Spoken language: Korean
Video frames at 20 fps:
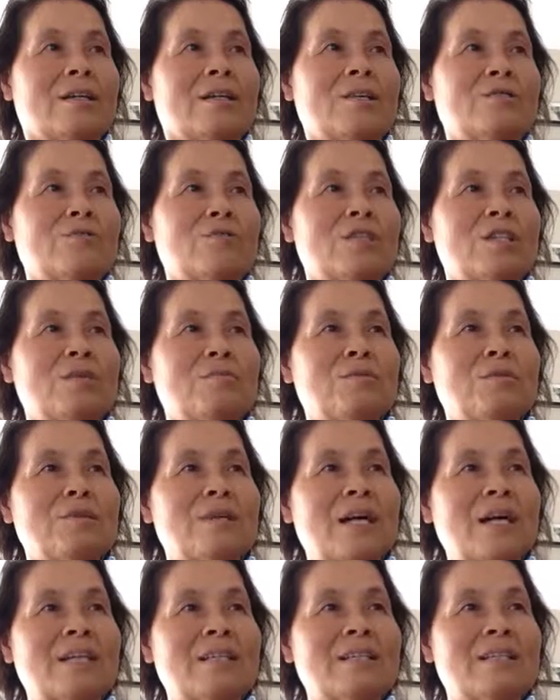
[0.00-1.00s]

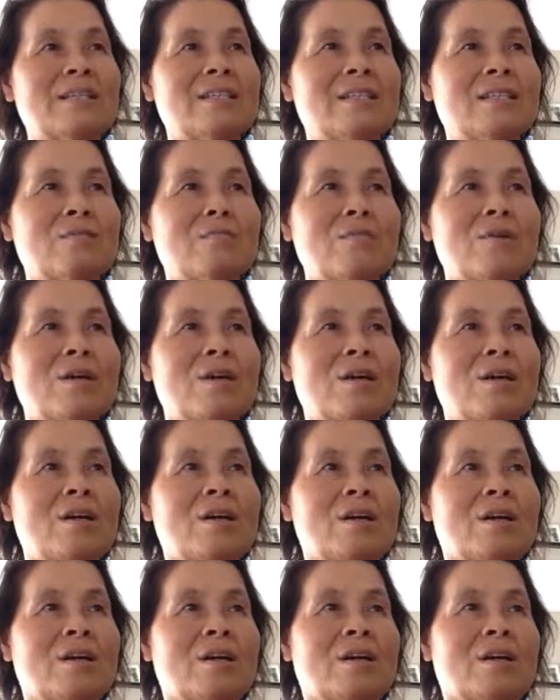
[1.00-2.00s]
예수님은 가르치심에
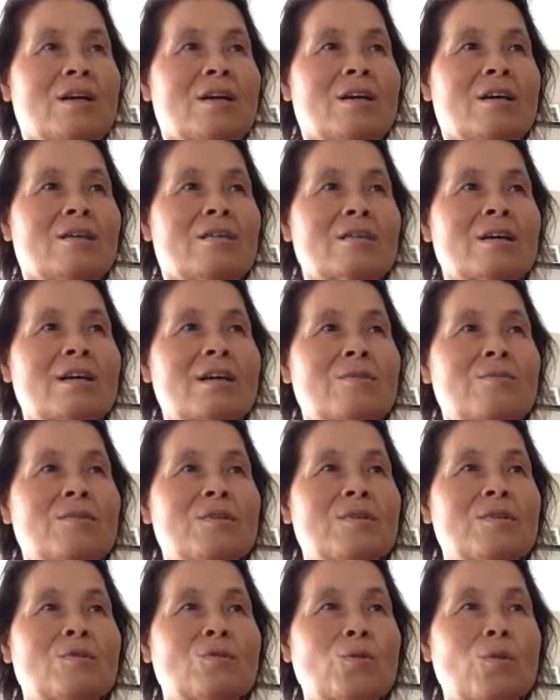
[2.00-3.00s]

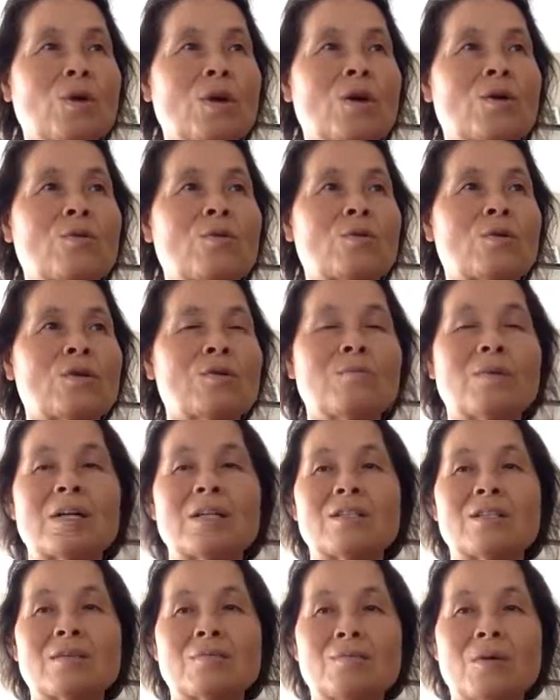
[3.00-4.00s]
사람들이 놀라고 그
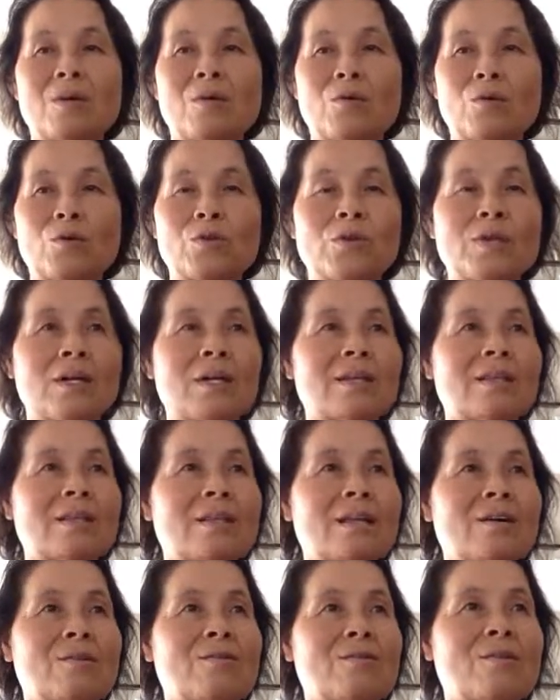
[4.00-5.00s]
말씀에 권위가
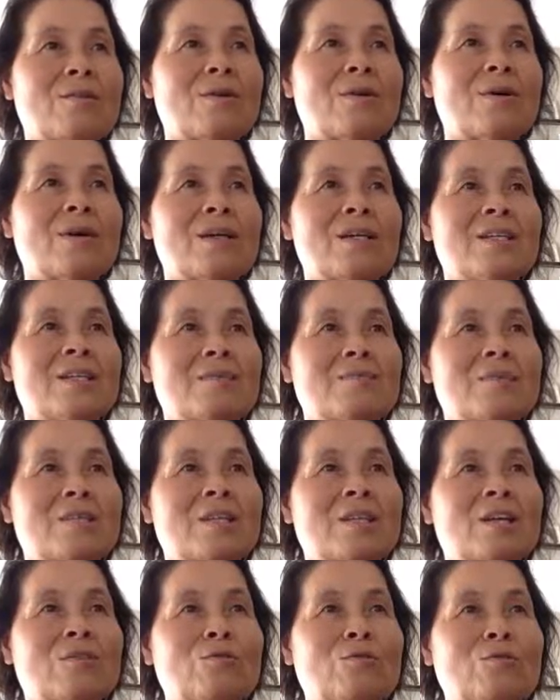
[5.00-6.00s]
있다고
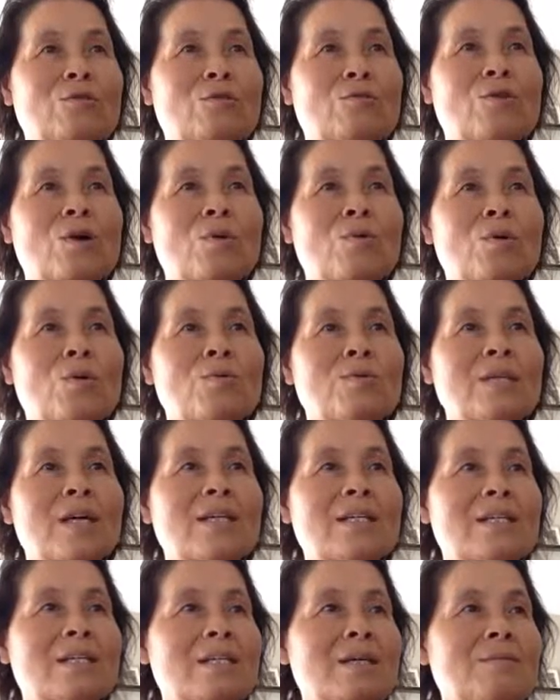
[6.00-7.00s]
했습니다. 누가복음
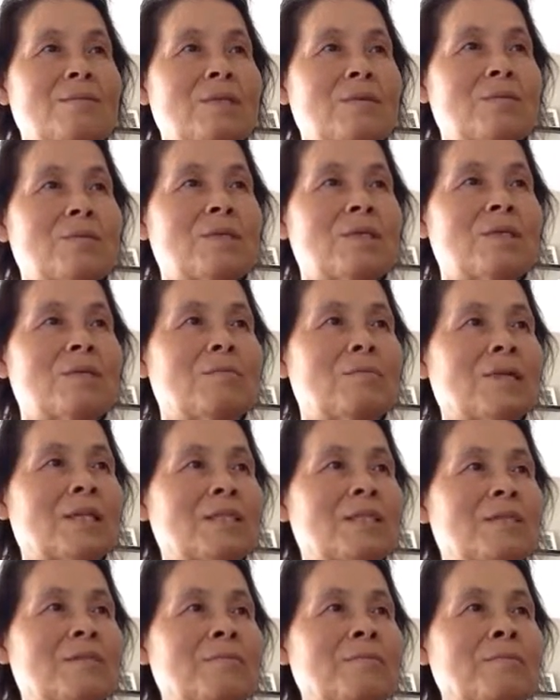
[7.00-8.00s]
4장 32절
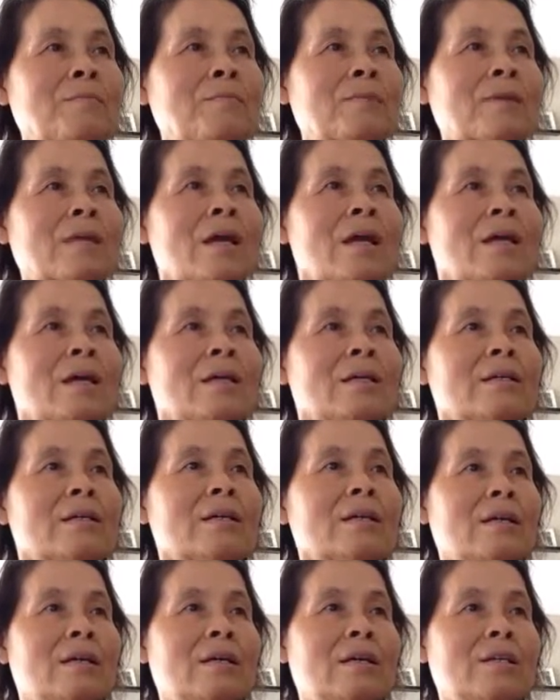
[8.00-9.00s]
말씀.
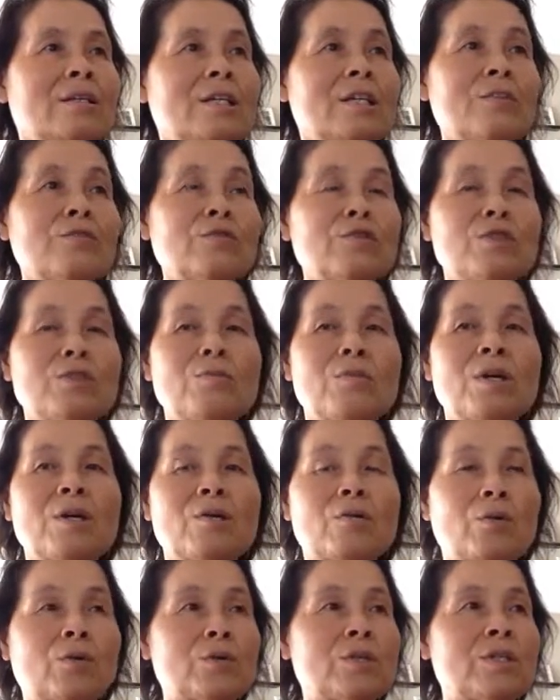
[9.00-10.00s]
예, 예
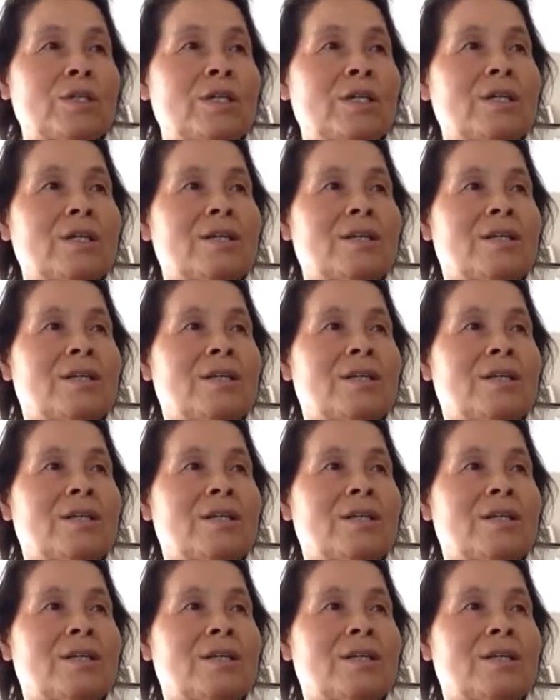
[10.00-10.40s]
수님의 권위,